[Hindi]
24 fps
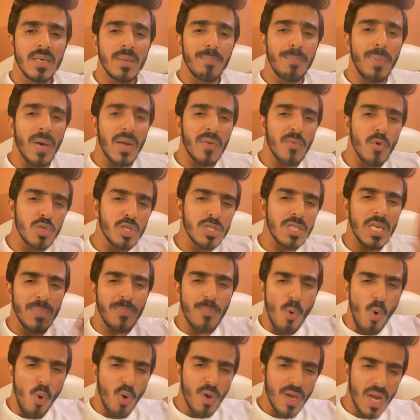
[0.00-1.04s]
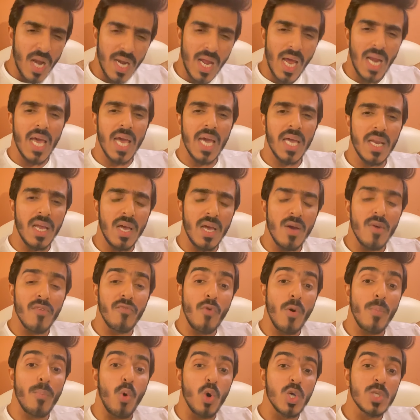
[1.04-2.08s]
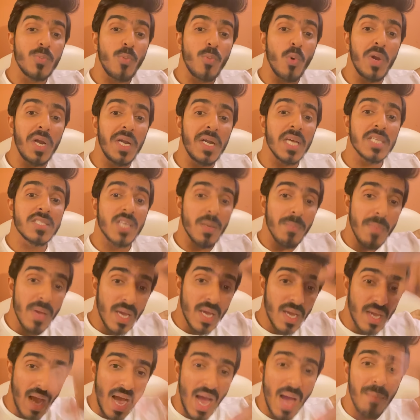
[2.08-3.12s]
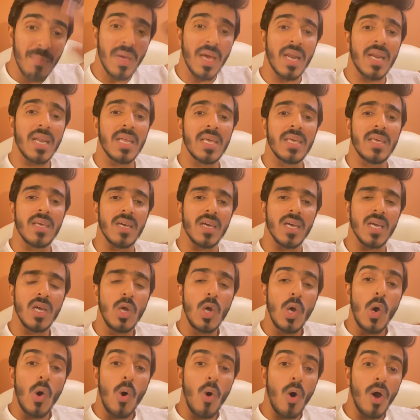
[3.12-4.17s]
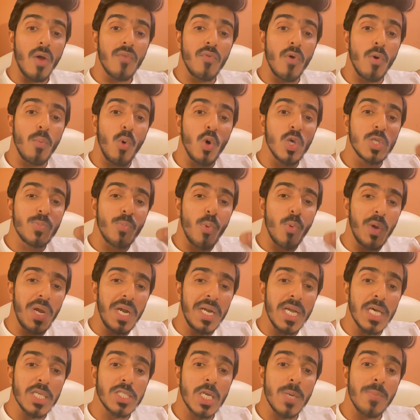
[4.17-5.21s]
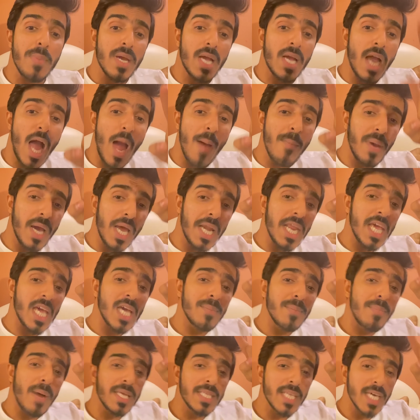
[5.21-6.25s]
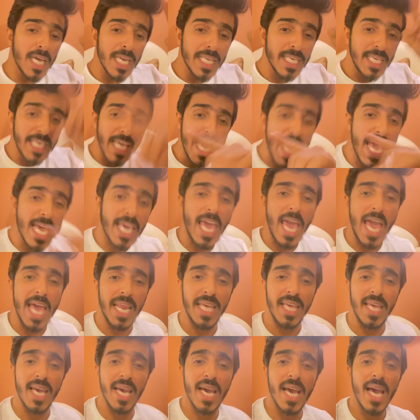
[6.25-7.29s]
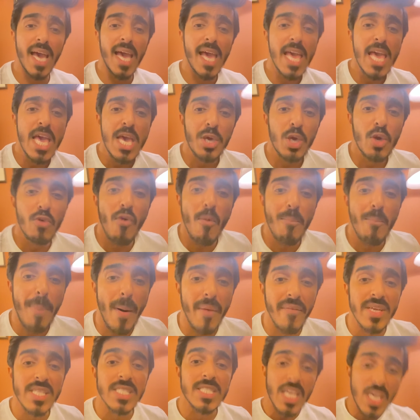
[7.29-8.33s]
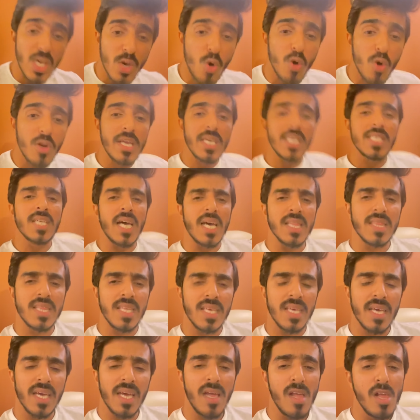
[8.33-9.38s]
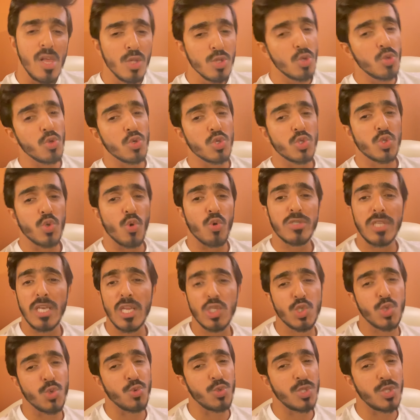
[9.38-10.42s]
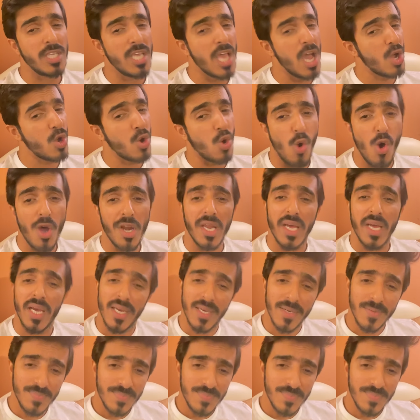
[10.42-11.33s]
पर वो जो तेरी पोखरा नाला है ना वो भोजपुरी इंडस्ट्री में काम कर रही है और वो भोजपुरी इंडस्ट्री में काम करने के बाद अगर ये कह रही है कि वो पवन सिंह को नहीं जानती है तो तू सोच ले चूतिया कौन है